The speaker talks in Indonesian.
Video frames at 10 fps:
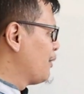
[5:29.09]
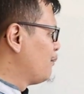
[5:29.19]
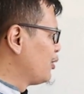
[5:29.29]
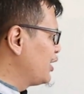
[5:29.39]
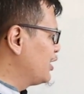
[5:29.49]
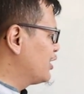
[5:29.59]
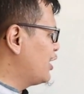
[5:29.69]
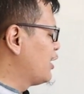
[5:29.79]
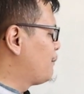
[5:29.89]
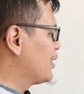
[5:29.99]
mungkin
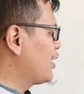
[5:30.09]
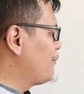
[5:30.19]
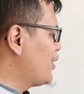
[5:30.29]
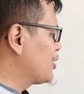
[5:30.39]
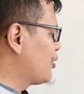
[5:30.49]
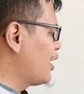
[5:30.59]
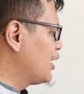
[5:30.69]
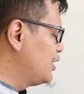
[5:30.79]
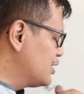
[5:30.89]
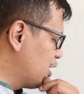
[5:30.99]
kita dapatkan faktor
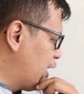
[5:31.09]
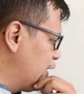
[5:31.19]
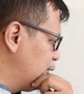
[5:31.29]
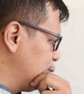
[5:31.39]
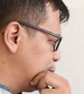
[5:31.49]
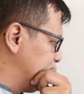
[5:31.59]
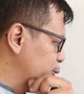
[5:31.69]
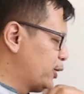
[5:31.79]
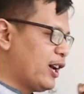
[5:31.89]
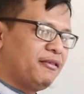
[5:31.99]
lagi selain 7
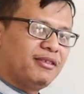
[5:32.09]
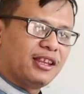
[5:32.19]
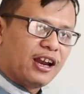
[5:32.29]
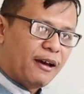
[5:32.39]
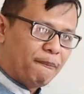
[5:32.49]
dan 8